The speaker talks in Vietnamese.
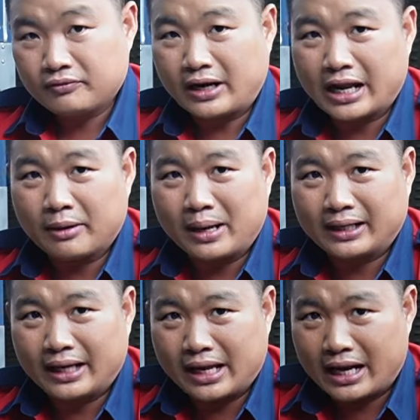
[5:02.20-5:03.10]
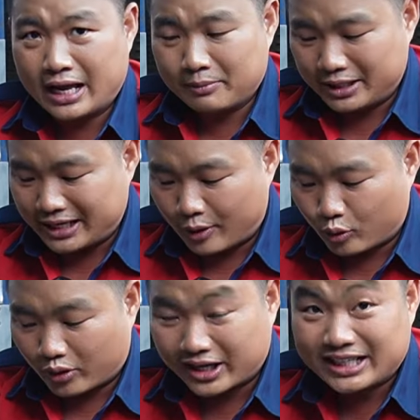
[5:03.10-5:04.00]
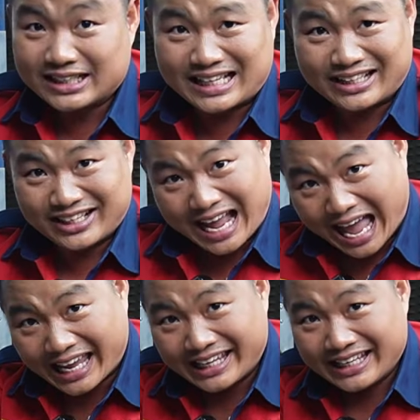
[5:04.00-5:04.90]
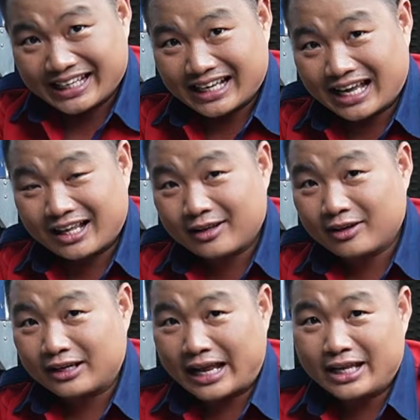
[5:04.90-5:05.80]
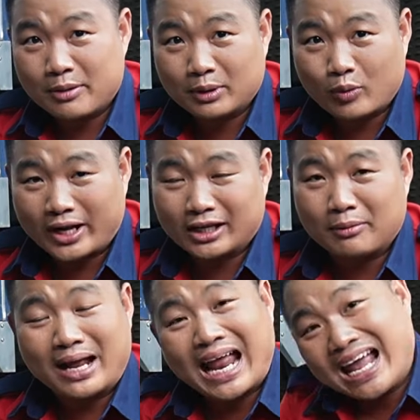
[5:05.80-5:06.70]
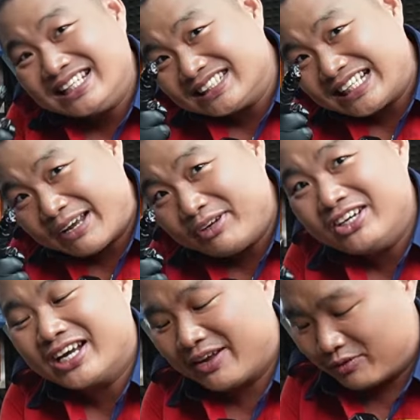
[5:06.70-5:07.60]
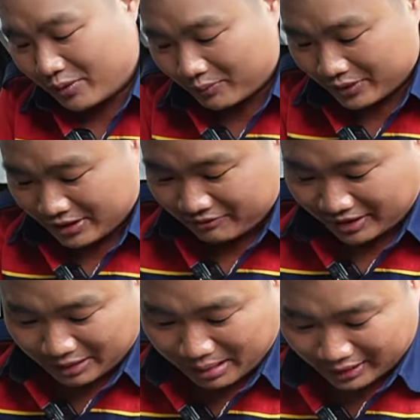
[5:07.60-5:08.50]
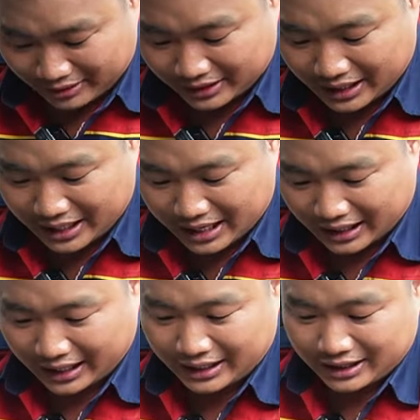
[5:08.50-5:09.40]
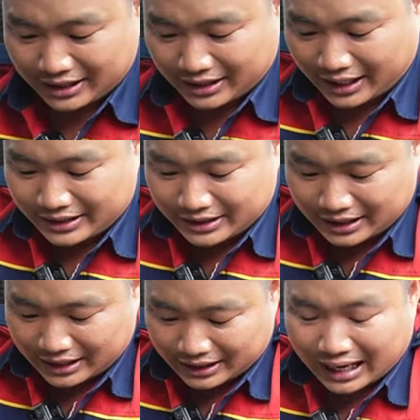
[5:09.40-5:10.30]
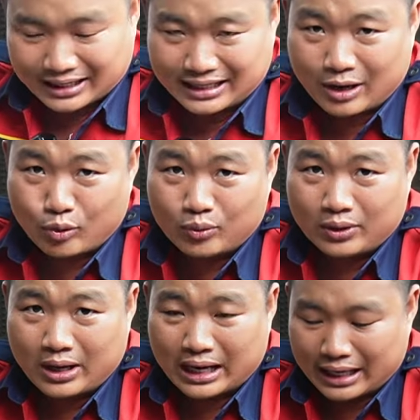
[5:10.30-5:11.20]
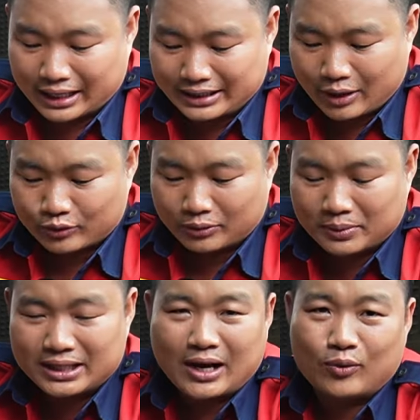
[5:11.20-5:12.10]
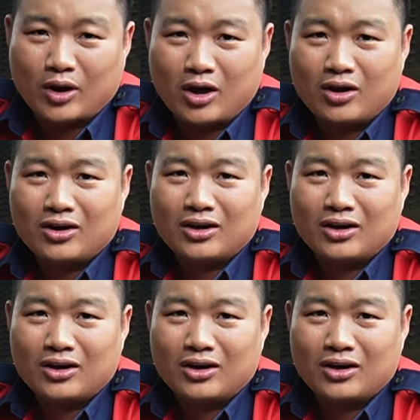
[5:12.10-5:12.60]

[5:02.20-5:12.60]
Và đây các bạn thấy đây là bình dầu của cái chiếc xe thứ hai. À, nãy giờ mình quay cho các bạn hai chiếc xe bị hư kim đúng không? Và các bạn có thể thấy là cái cái cạnh dầu hoặc cái cái dầu trong bình dầu nó.